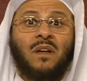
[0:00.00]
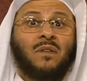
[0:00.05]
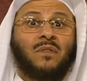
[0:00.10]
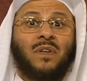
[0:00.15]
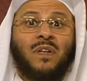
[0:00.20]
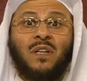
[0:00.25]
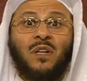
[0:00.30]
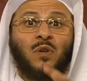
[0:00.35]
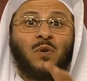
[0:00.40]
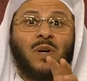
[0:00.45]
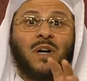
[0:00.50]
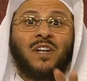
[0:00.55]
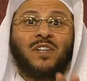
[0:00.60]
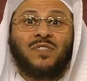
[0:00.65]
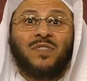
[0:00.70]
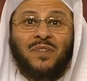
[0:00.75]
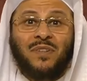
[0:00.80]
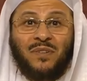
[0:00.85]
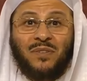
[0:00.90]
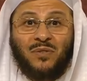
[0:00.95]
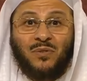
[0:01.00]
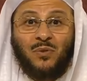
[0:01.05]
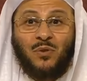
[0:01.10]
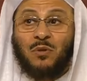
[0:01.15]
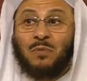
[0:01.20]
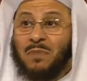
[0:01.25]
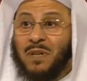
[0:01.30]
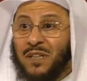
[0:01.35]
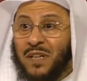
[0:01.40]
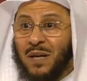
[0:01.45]
فله أجر
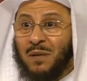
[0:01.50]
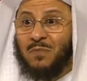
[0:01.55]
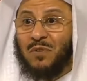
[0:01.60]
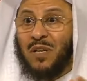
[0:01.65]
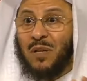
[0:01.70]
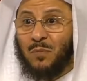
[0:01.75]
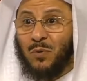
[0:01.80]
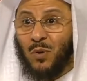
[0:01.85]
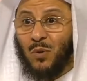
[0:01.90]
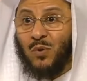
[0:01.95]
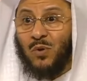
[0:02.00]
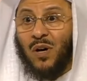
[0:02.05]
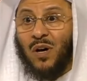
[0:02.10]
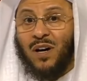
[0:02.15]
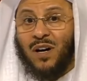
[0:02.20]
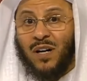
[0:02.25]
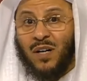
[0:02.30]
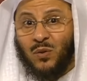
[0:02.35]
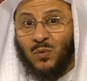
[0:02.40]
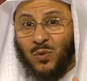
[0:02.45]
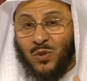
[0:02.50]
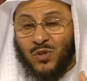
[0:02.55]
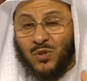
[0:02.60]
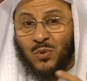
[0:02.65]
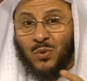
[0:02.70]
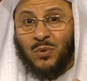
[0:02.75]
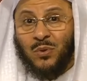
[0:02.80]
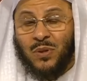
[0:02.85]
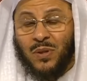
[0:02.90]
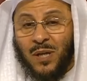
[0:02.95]
كل من عمل بالقرآن
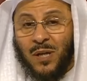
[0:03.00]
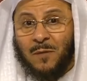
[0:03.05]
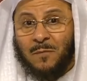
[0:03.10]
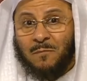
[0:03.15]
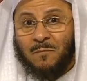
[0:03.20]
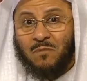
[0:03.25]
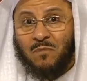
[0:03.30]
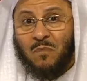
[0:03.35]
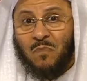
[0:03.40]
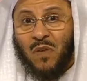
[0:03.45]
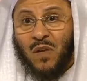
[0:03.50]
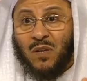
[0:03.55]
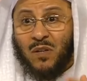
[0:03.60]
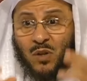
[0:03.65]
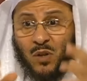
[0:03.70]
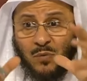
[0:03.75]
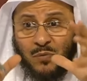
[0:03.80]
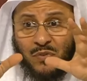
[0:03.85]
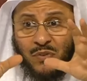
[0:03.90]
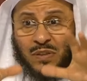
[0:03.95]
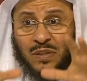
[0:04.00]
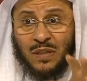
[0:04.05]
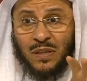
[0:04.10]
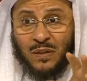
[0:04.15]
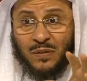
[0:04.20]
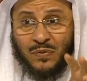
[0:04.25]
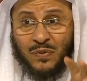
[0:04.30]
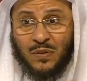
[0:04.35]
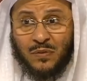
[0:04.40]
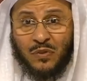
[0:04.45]
والسنة لهم
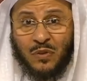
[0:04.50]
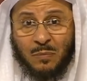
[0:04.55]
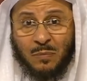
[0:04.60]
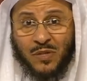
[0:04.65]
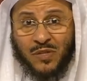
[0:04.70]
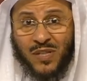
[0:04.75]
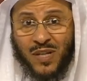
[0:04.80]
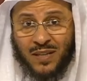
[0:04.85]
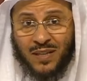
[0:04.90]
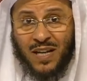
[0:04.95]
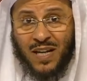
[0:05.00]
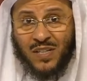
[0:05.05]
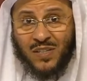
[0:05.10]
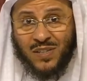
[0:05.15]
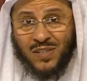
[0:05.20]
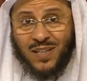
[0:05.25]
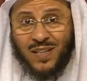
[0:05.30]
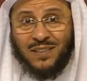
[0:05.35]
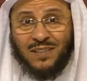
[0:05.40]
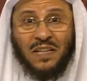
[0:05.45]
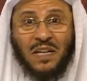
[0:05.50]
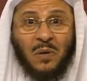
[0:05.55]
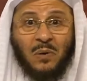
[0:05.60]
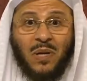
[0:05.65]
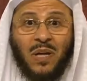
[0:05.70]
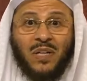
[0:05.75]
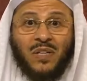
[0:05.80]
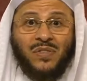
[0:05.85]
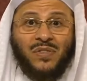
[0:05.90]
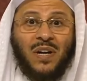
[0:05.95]
في في ميزان حسنات
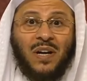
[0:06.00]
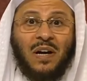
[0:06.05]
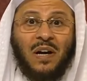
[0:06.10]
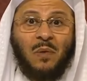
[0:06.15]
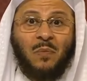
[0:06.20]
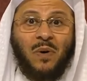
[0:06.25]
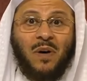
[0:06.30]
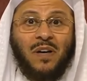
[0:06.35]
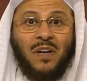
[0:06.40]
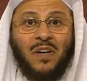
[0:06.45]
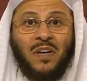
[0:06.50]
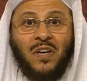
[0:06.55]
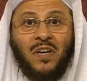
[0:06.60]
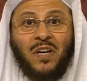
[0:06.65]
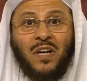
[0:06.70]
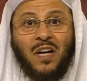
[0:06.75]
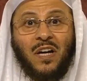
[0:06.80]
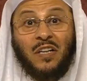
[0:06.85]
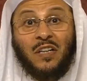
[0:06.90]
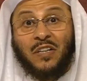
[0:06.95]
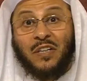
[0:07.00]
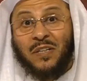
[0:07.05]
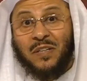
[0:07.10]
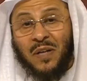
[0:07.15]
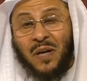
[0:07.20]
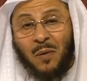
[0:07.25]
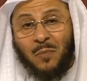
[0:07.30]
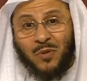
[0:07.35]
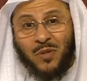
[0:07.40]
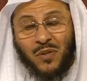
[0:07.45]
هؤلاء الصحابة
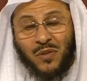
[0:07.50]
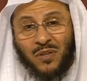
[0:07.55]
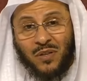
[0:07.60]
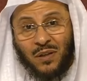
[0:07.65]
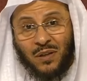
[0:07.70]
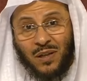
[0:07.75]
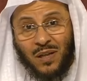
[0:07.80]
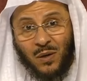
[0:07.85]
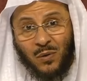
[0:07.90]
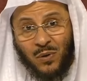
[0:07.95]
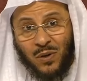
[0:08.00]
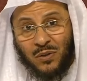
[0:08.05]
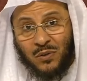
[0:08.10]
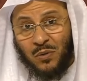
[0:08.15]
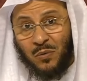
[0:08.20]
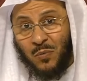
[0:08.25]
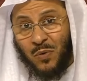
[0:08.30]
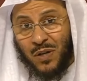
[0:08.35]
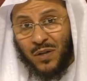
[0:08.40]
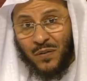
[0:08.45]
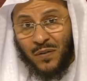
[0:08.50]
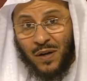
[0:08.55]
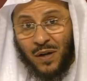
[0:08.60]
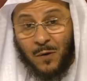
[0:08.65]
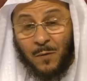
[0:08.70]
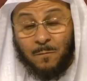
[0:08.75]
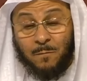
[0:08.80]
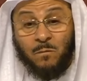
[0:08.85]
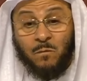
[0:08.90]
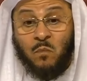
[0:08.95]
الكرام رضي الله عنهم وأرضاهم